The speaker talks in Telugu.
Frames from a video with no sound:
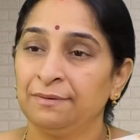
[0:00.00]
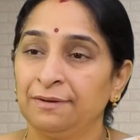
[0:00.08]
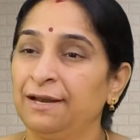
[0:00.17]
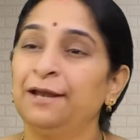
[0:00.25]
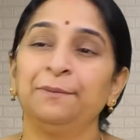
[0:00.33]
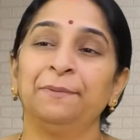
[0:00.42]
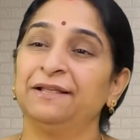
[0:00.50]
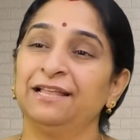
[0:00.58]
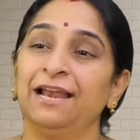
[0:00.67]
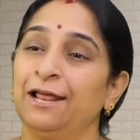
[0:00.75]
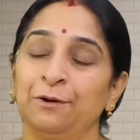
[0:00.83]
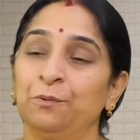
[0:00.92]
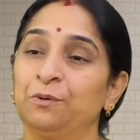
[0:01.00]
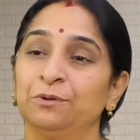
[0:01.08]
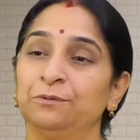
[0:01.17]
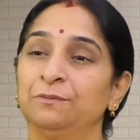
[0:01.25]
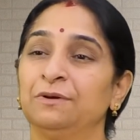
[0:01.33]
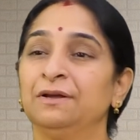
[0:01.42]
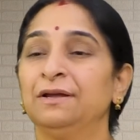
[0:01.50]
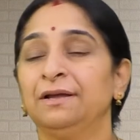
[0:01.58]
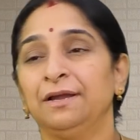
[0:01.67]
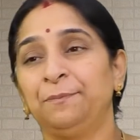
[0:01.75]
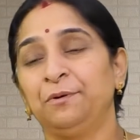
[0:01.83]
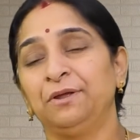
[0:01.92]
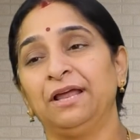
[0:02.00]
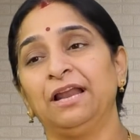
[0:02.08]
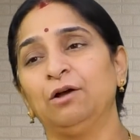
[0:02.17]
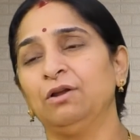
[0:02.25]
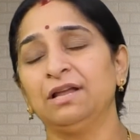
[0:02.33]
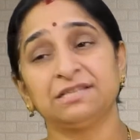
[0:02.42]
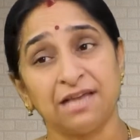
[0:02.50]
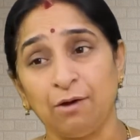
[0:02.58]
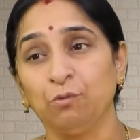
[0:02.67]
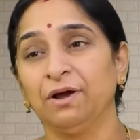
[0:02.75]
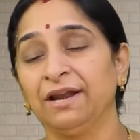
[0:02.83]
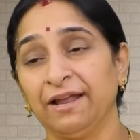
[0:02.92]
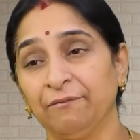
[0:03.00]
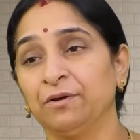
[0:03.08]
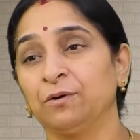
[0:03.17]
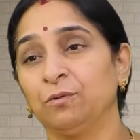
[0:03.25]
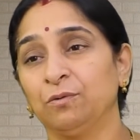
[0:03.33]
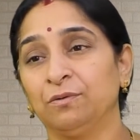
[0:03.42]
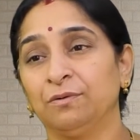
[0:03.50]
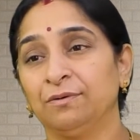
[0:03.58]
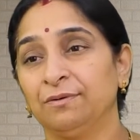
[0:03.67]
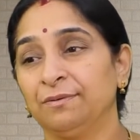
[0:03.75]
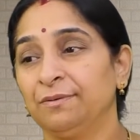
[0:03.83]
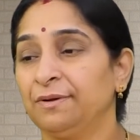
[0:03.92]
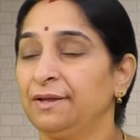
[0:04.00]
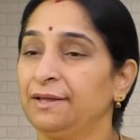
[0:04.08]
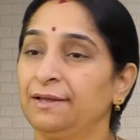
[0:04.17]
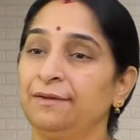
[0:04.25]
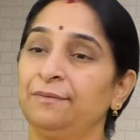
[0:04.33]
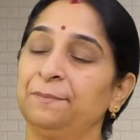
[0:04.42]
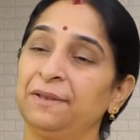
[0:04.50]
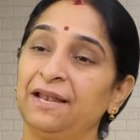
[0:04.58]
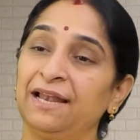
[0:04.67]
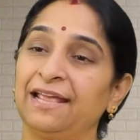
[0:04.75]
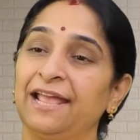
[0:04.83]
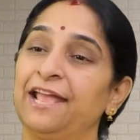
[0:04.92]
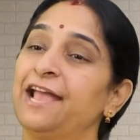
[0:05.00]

ఇలాంటి పదాలు అనకూడదు ఇప్పుడు ఎలాగోలా చావు అన్నామనుకో పిల్లలకి ఏ